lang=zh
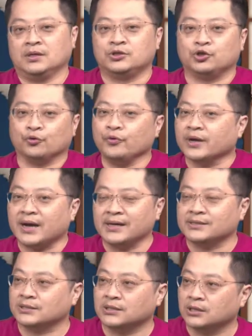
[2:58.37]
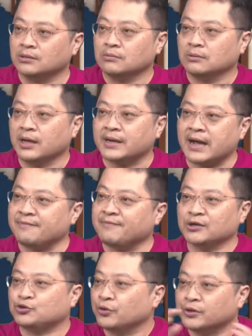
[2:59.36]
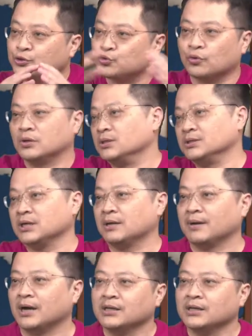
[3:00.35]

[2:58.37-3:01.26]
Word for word: 九月开始呢，哎，开放全座了，你知道吗？